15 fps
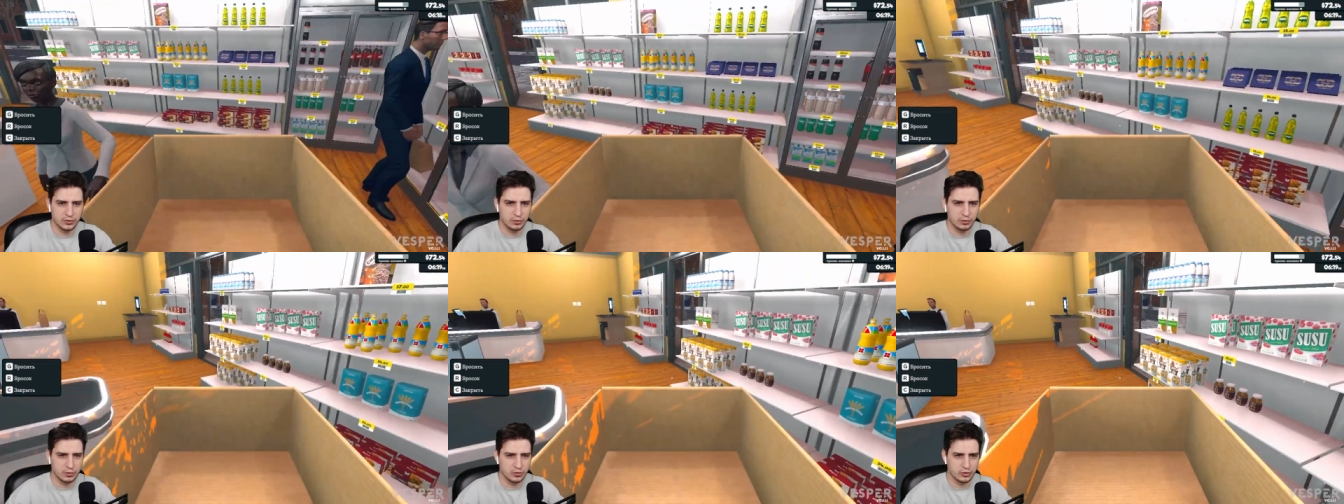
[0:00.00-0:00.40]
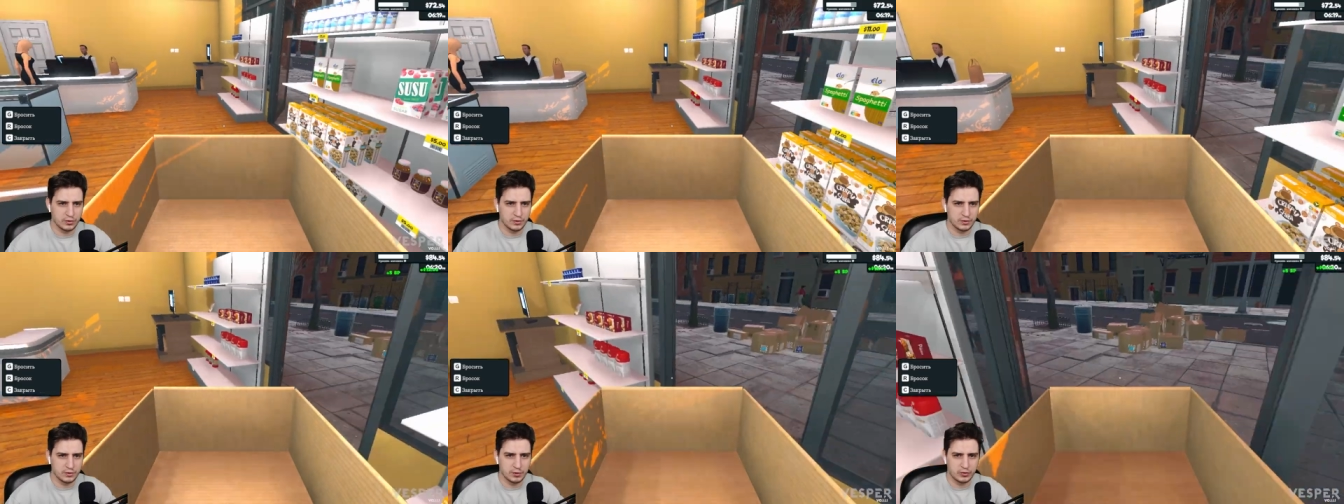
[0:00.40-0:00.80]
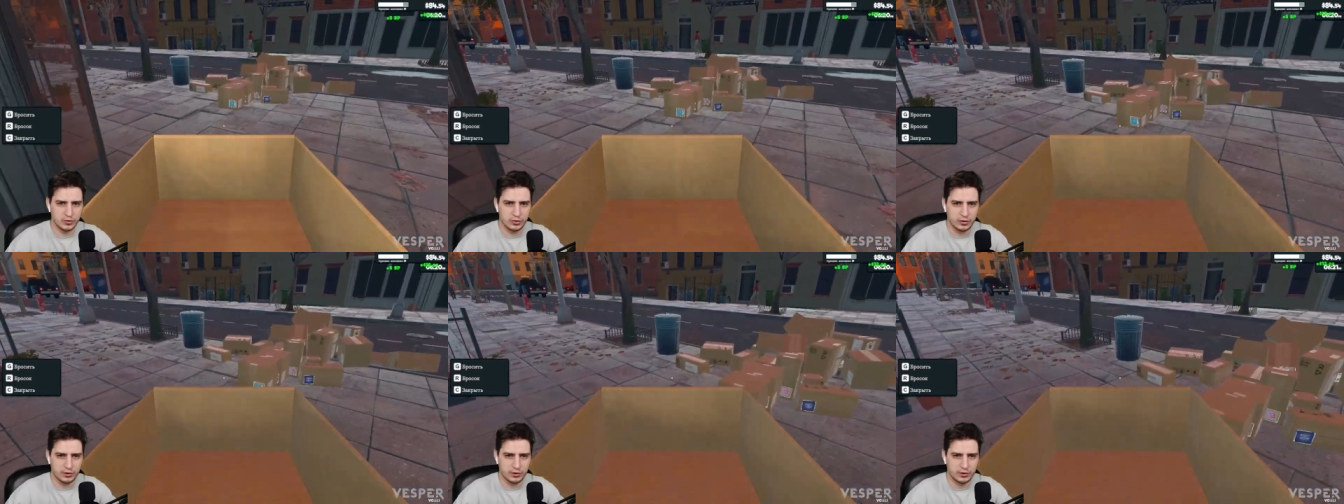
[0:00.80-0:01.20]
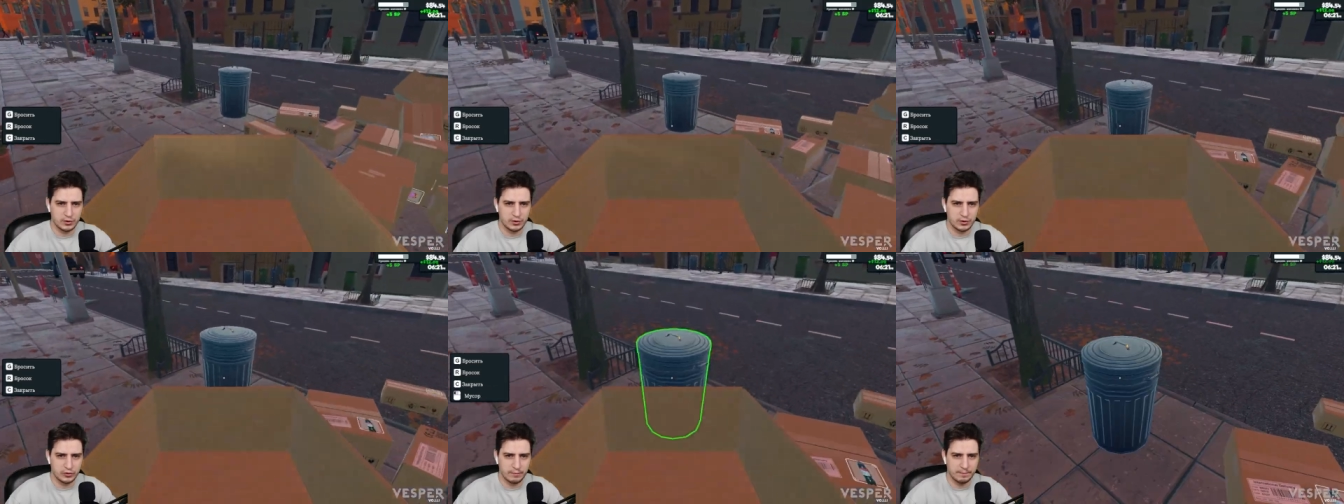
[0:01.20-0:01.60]
кончилось, молочишка,
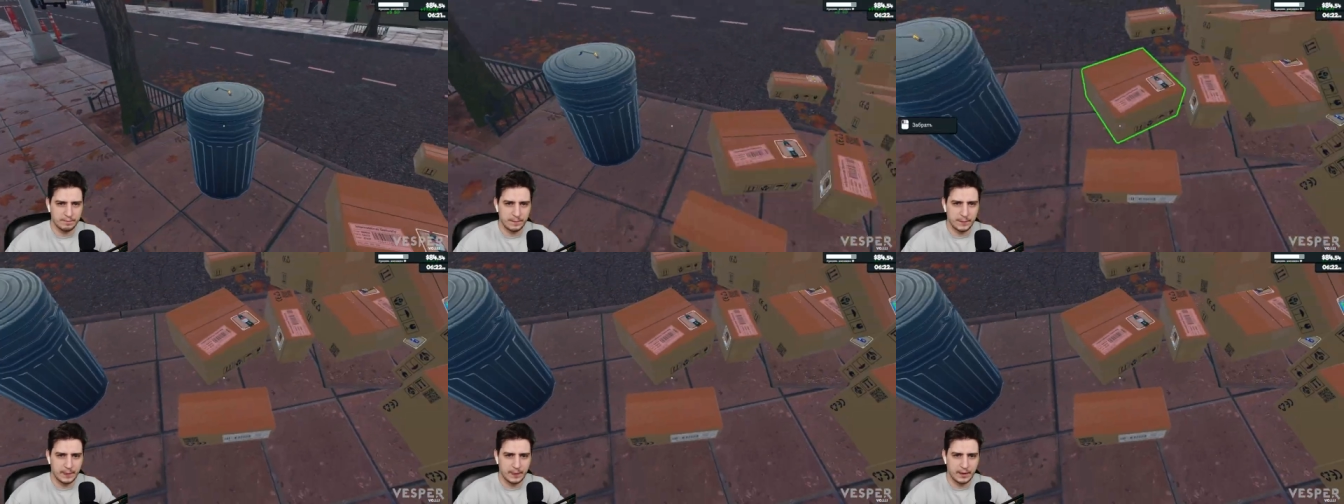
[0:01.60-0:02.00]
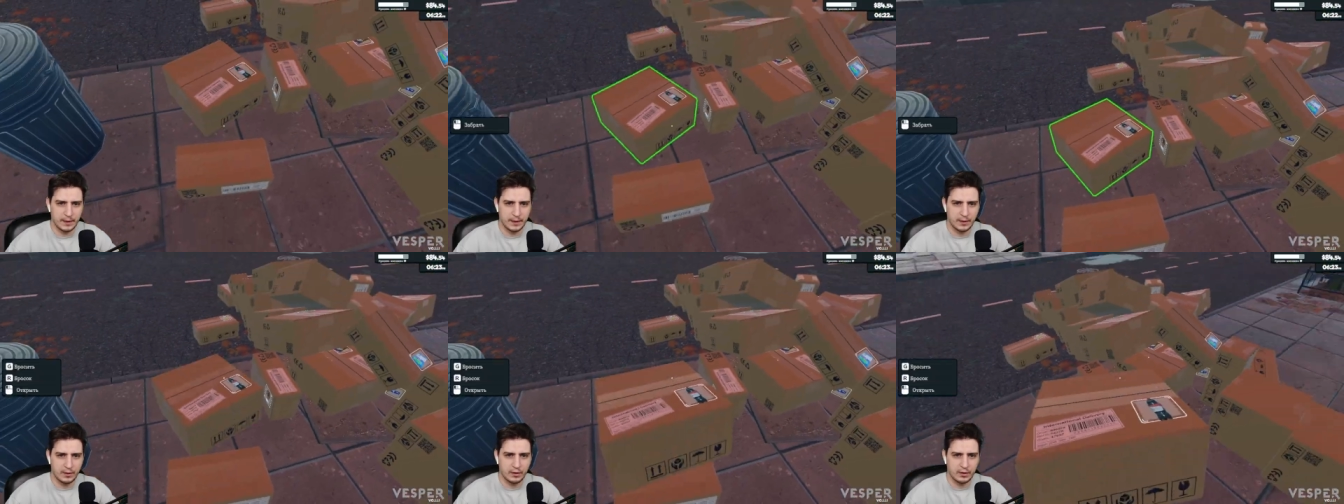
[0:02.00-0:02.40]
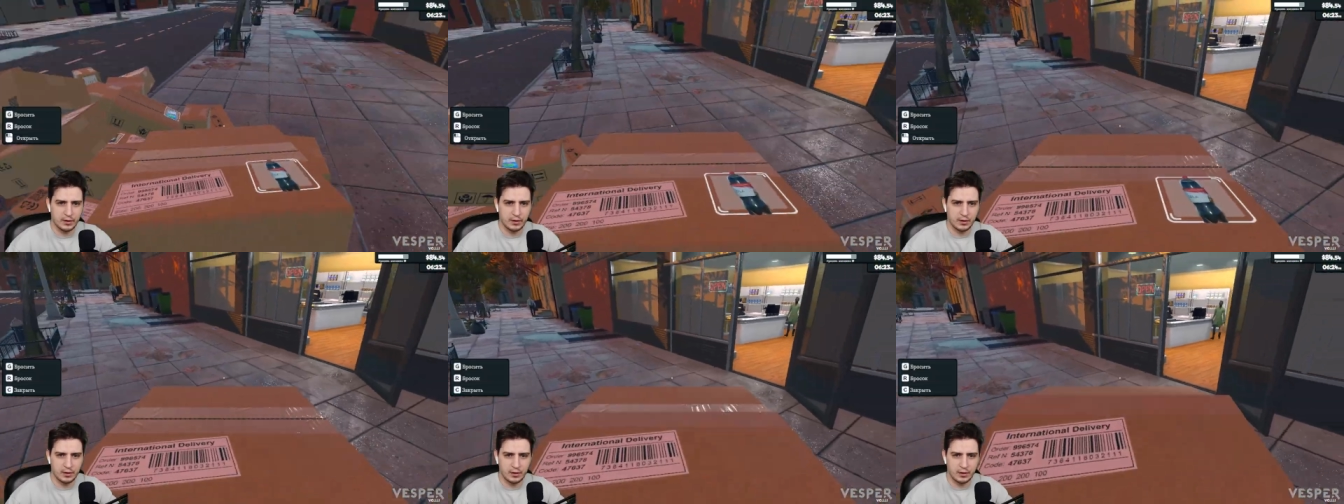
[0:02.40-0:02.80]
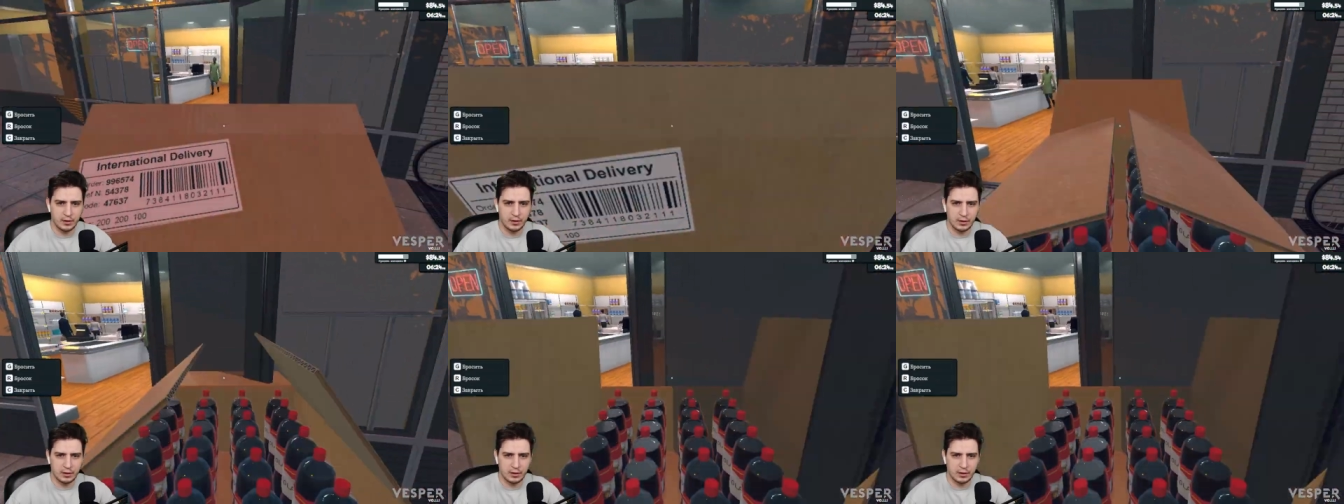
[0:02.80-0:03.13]
отлично. А,